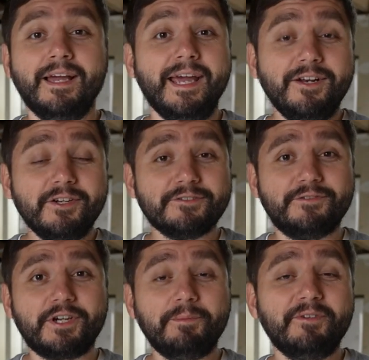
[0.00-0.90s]
Hey Leute,
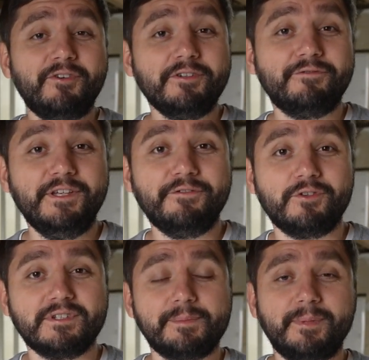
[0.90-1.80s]
willkommen in Woche 4 von
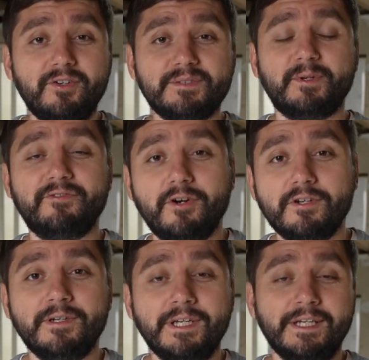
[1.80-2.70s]
unserem
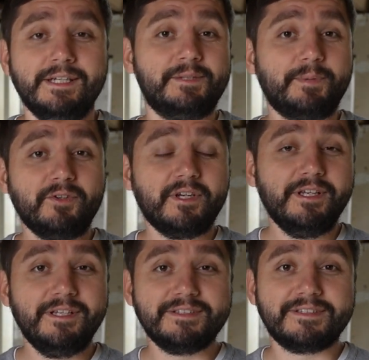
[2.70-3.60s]
Bauausbau-Vlog. Ich baue ja
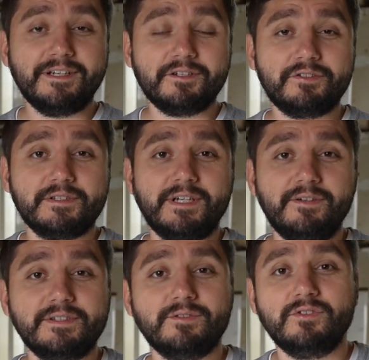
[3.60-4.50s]
hier dieses Dachgeschoss
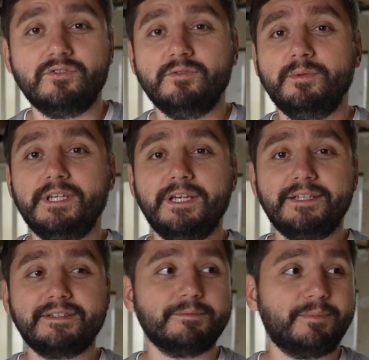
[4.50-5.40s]
aus und über die
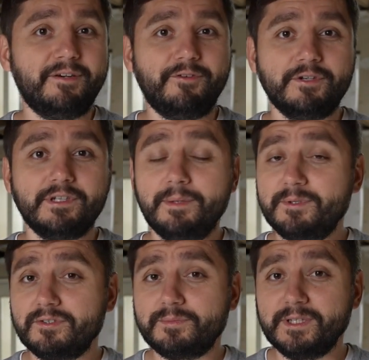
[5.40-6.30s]
letzten paar Wochen habe
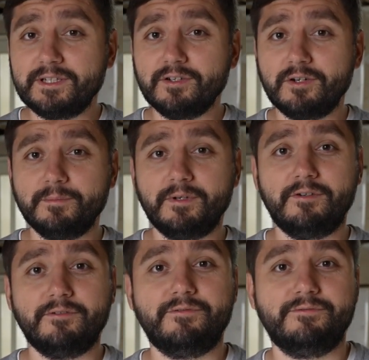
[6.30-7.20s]
ich euch mitgenommen
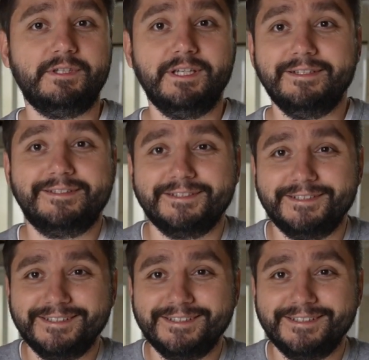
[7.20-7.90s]
auf die ganze